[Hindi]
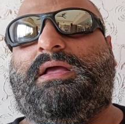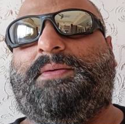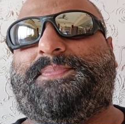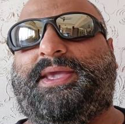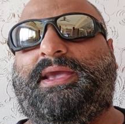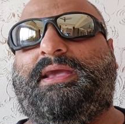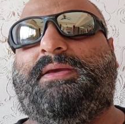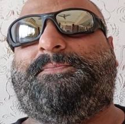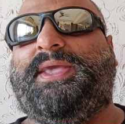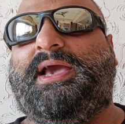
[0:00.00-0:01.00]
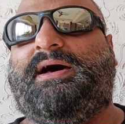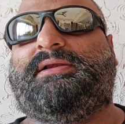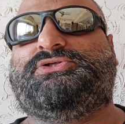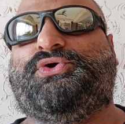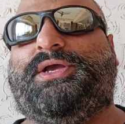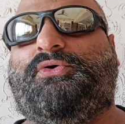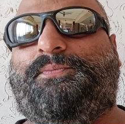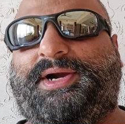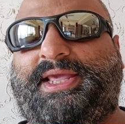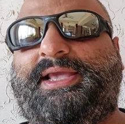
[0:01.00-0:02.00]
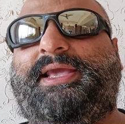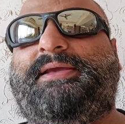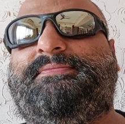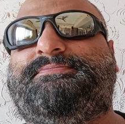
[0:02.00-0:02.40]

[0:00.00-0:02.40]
आपके पीआर जो हैं वो बढ़ेंगे